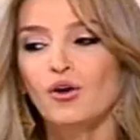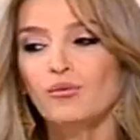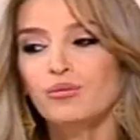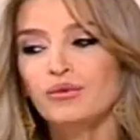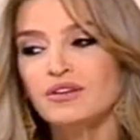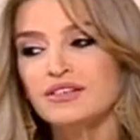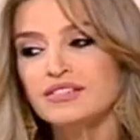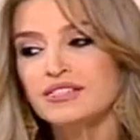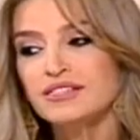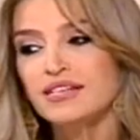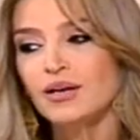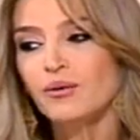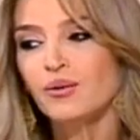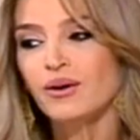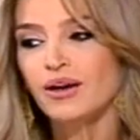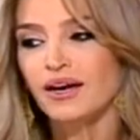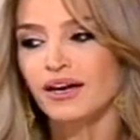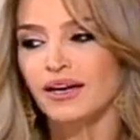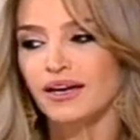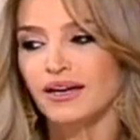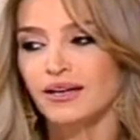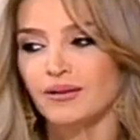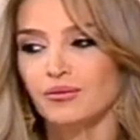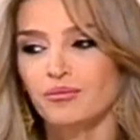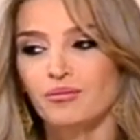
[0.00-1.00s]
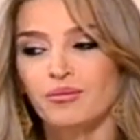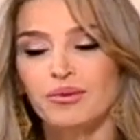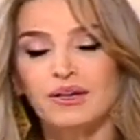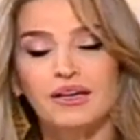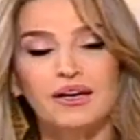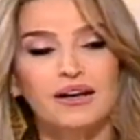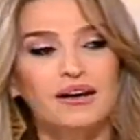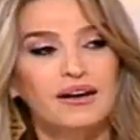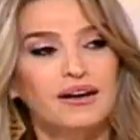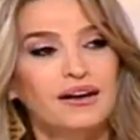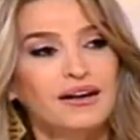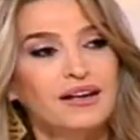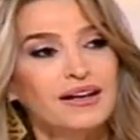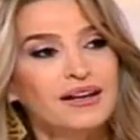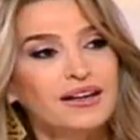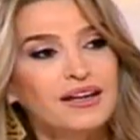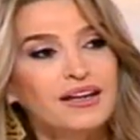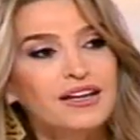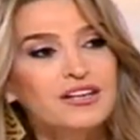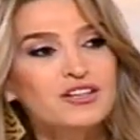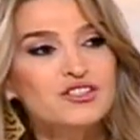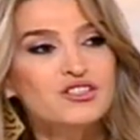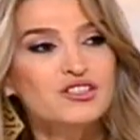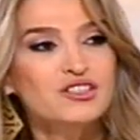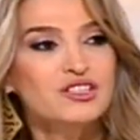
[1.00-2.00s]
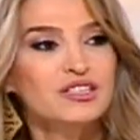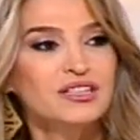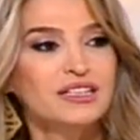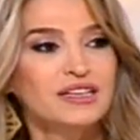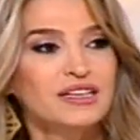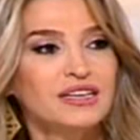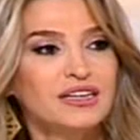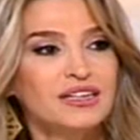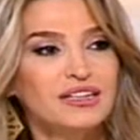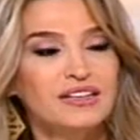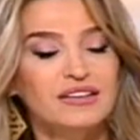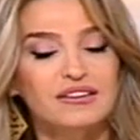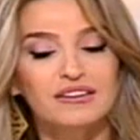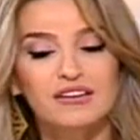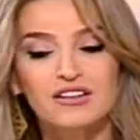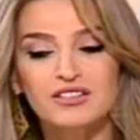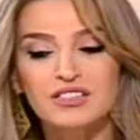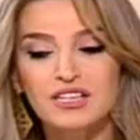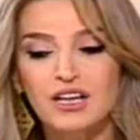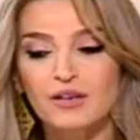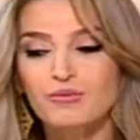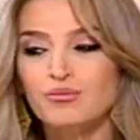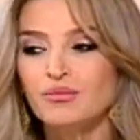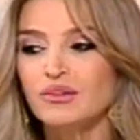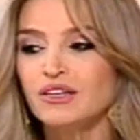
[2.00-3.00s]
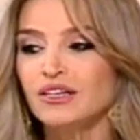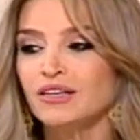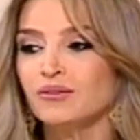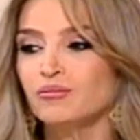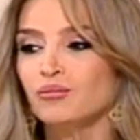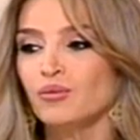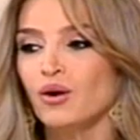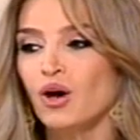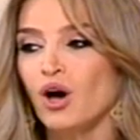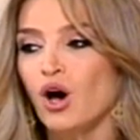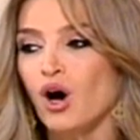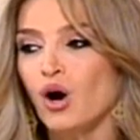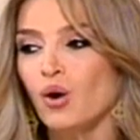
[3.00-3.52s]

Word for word: وبيستوحي منها الكل شيء تصاميم